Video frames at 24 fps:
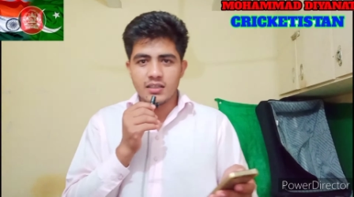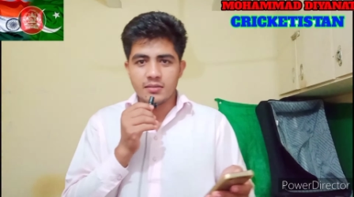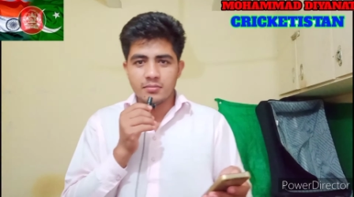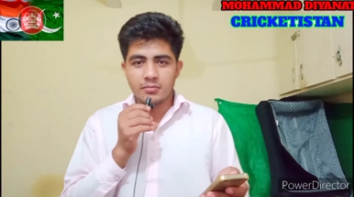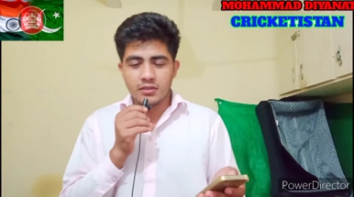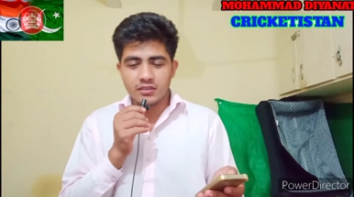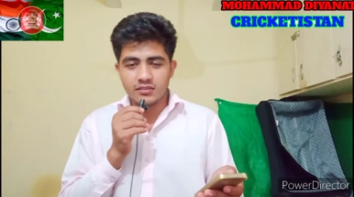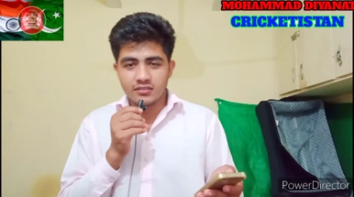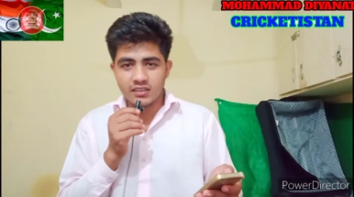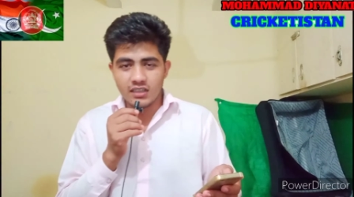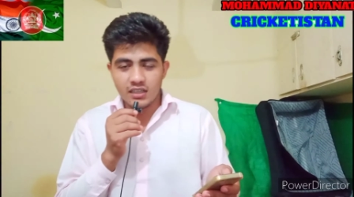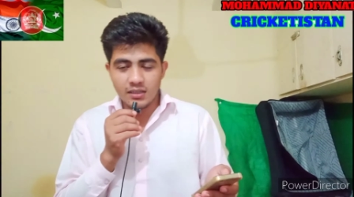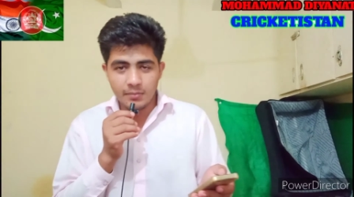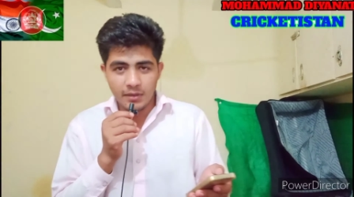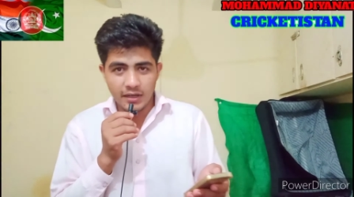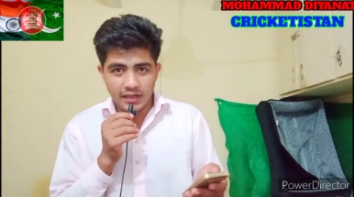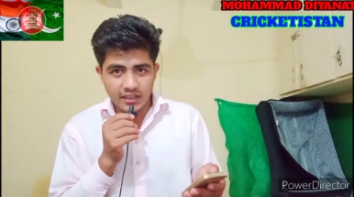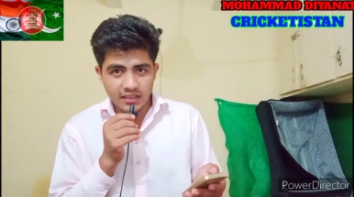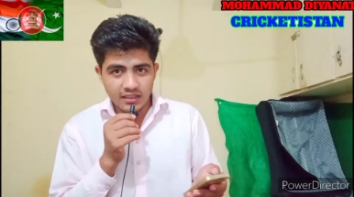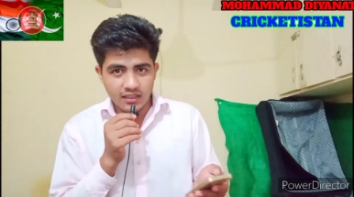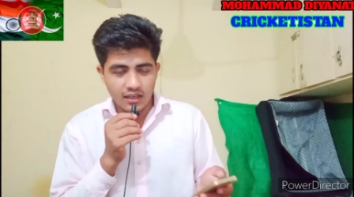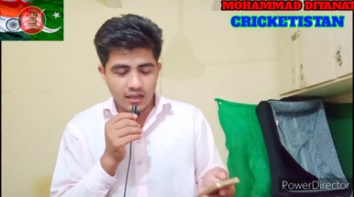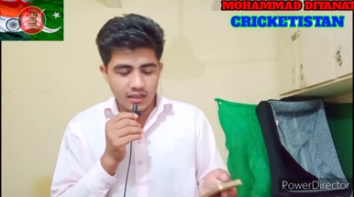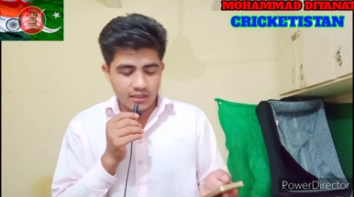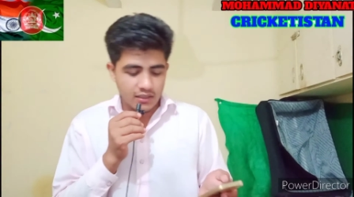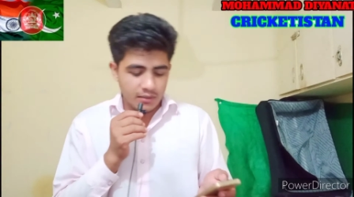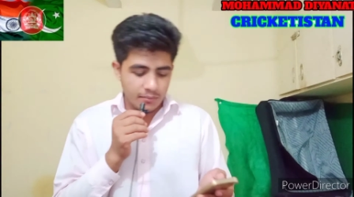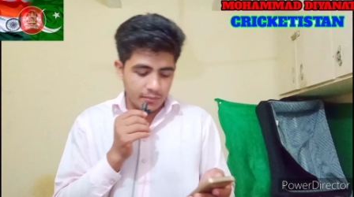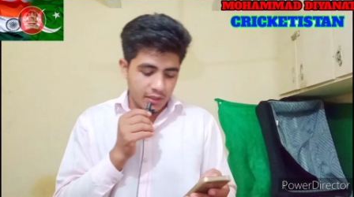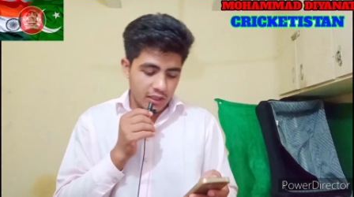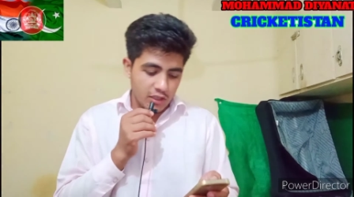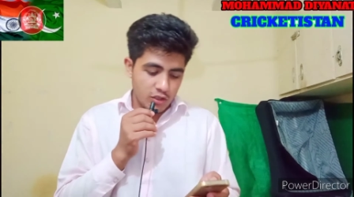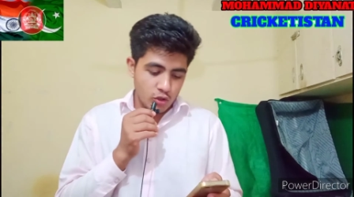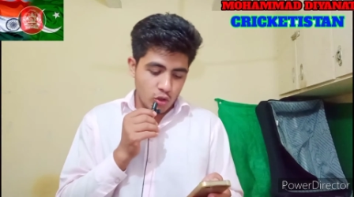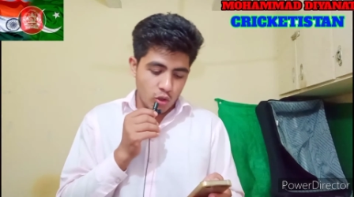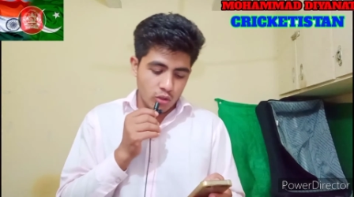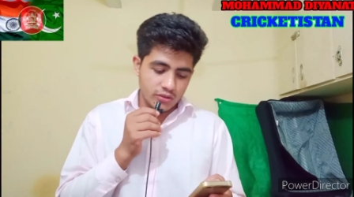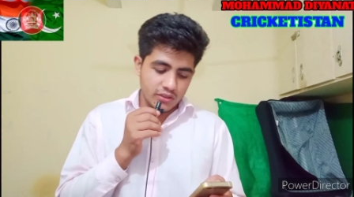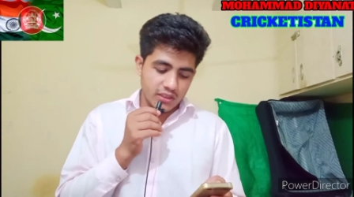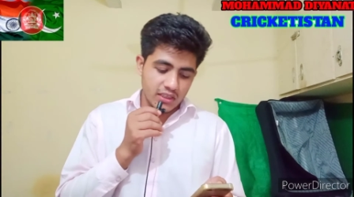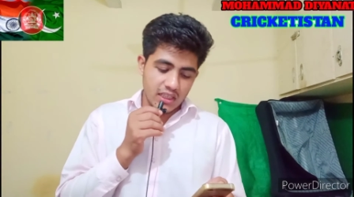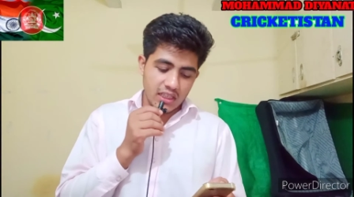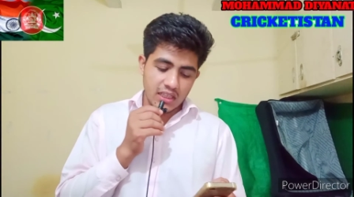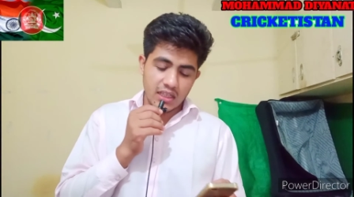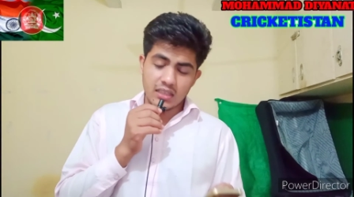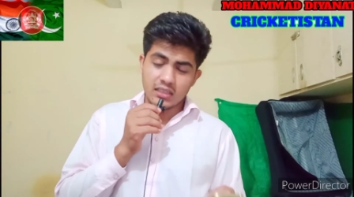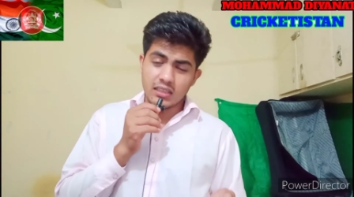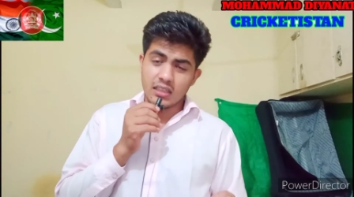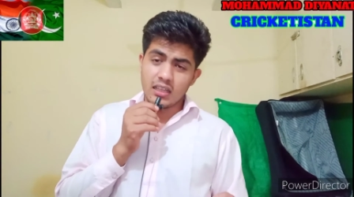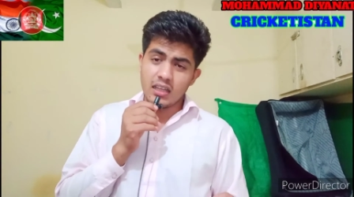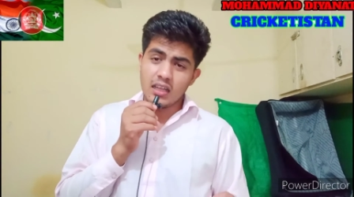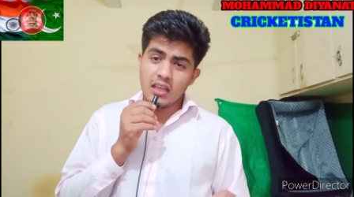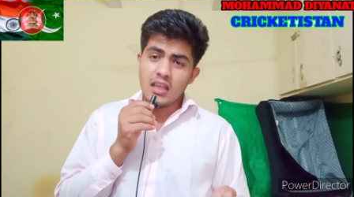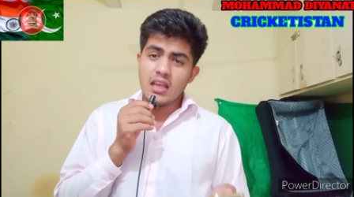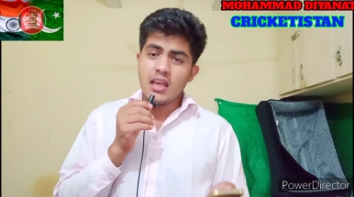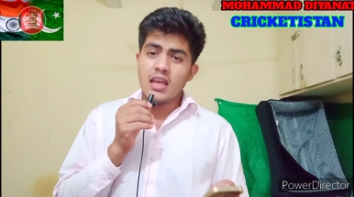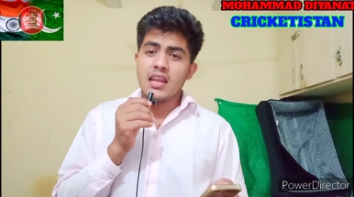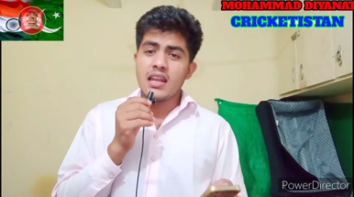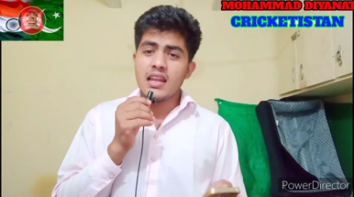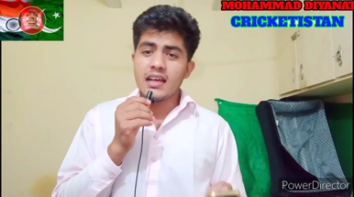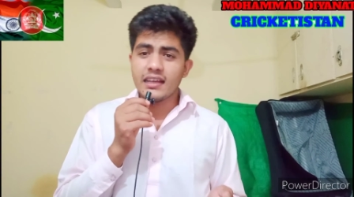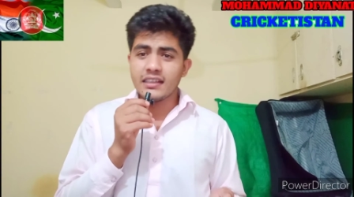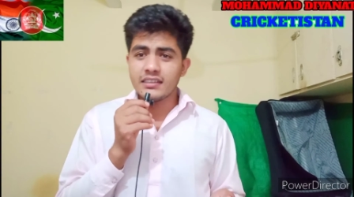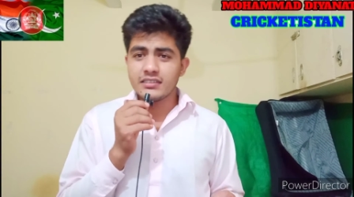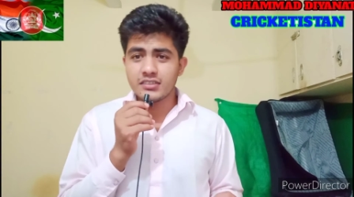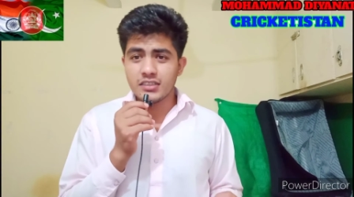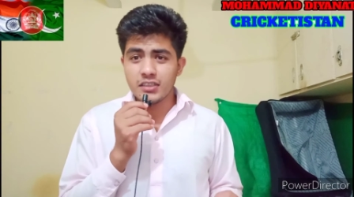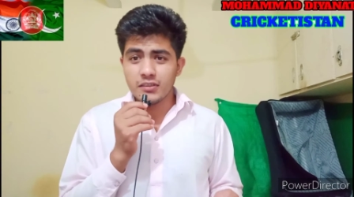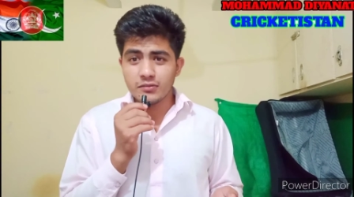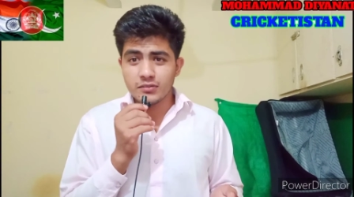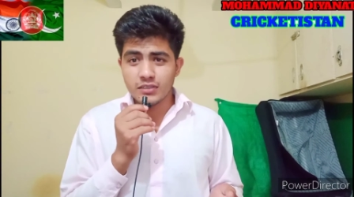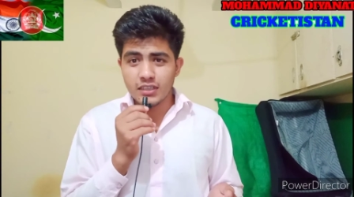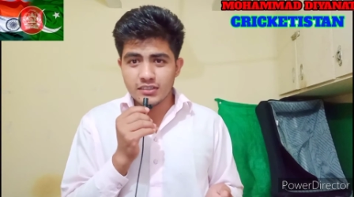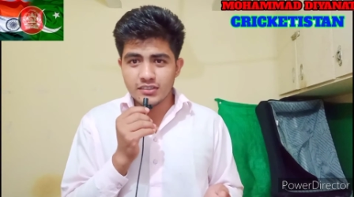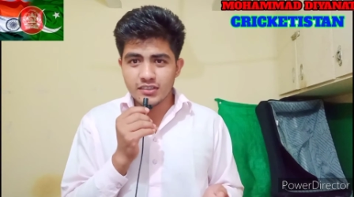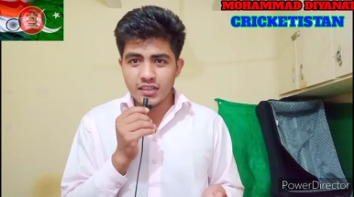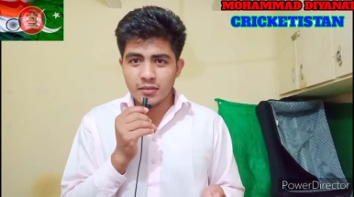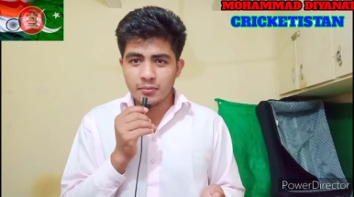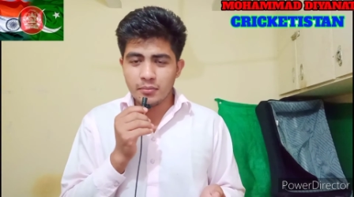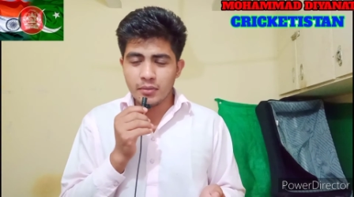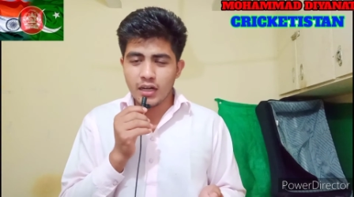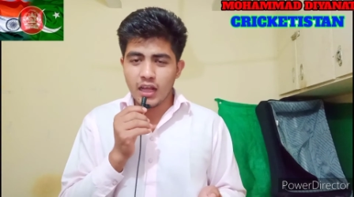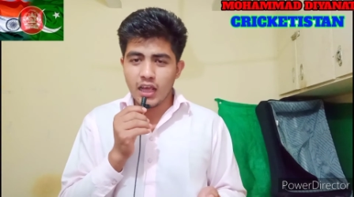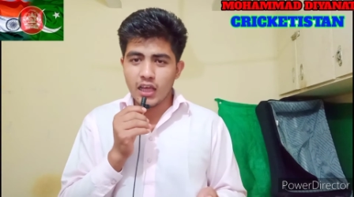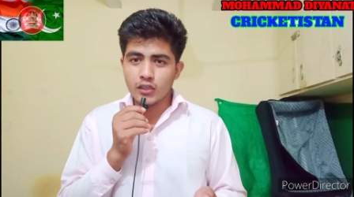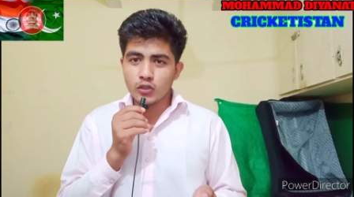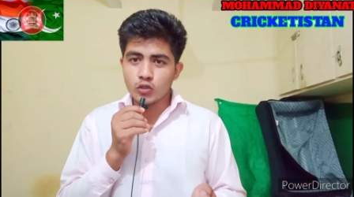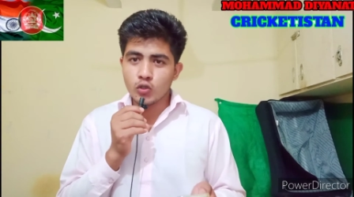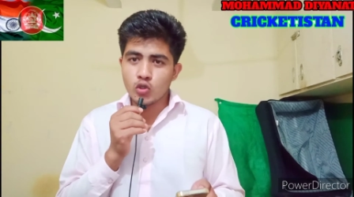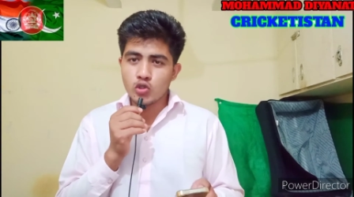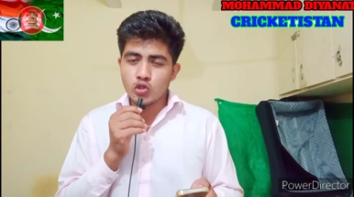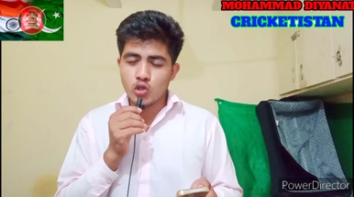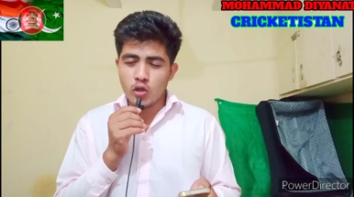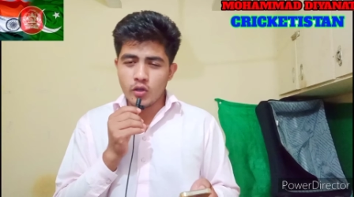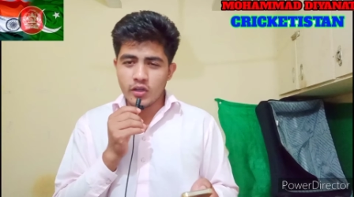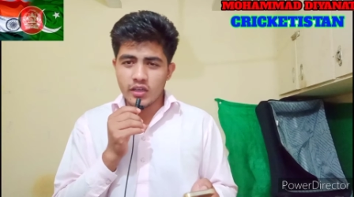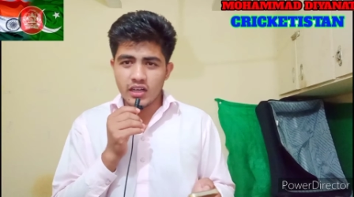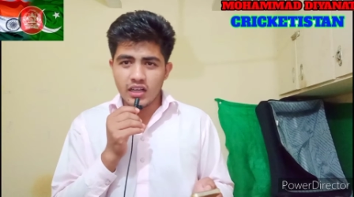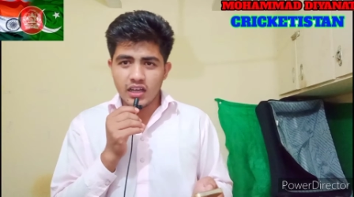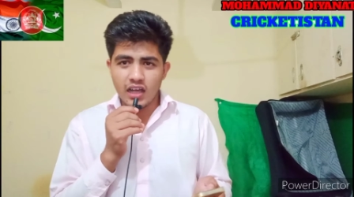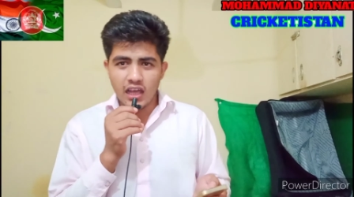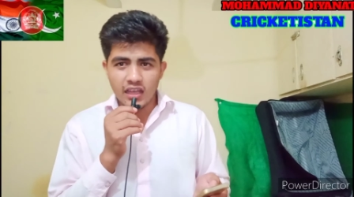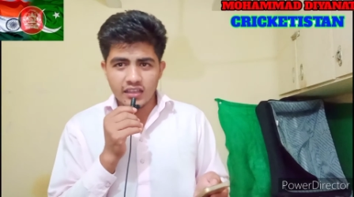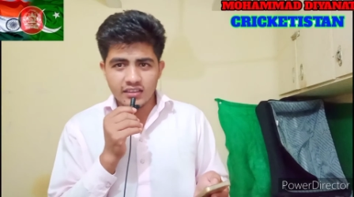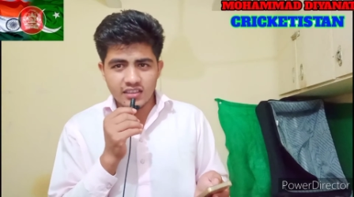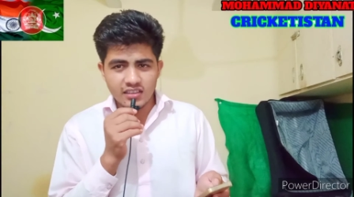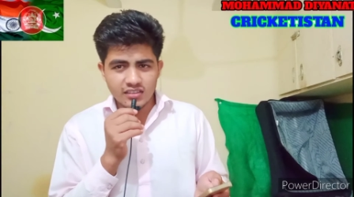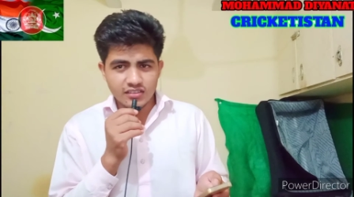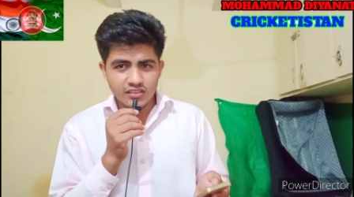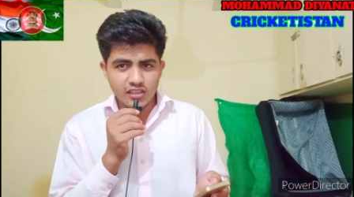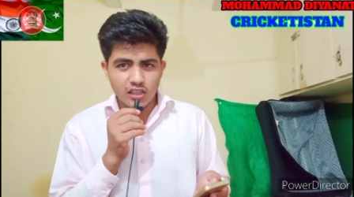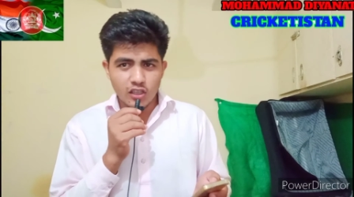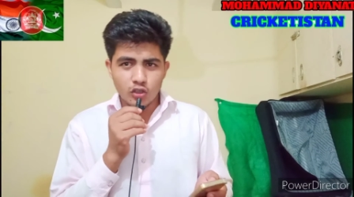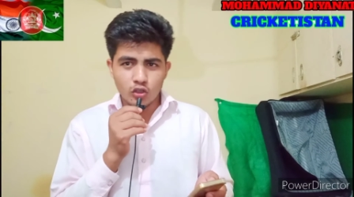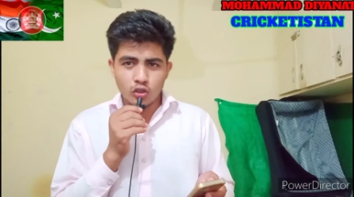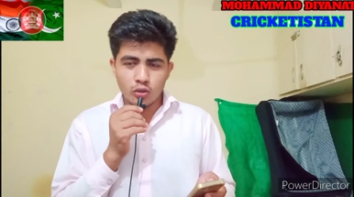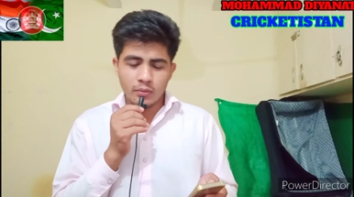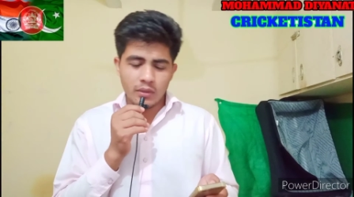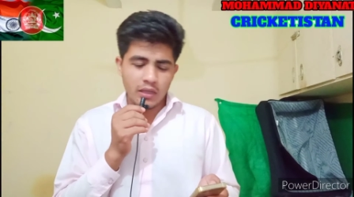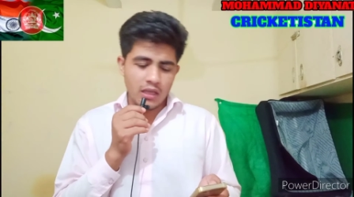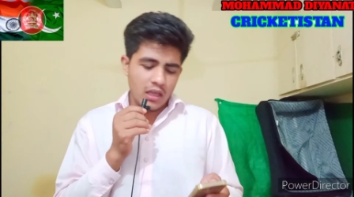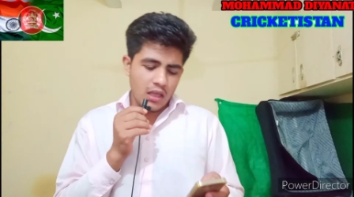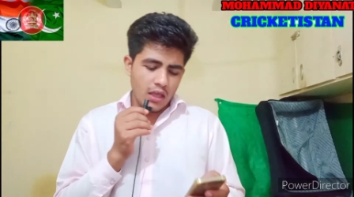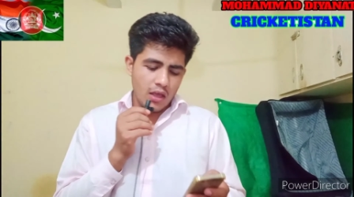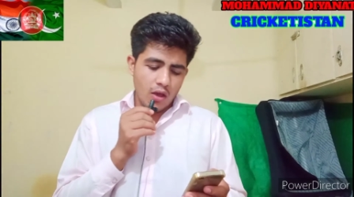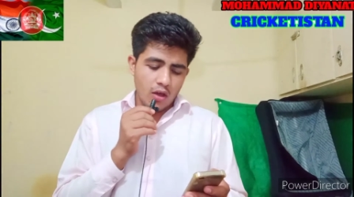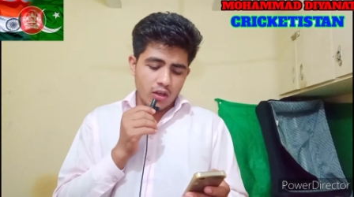जब क्रिस गेल बैटिंग कर रहे थे बड़े शौक से देख रहा था लेकिन सिर्फ दस रन बनाए दो चौके लगाए दस गेंदों में